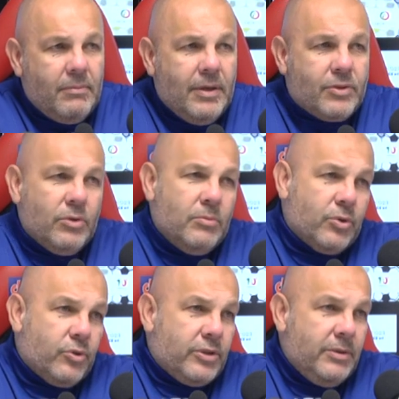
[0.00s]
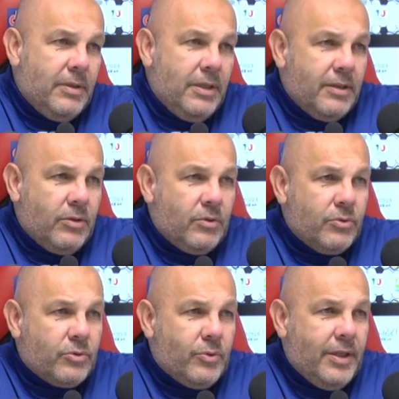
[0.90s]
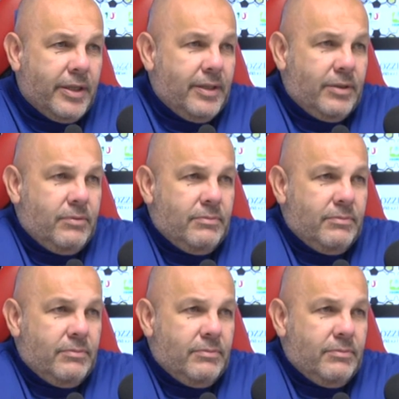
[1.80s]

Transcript: Beh, sono molto simili, con squadre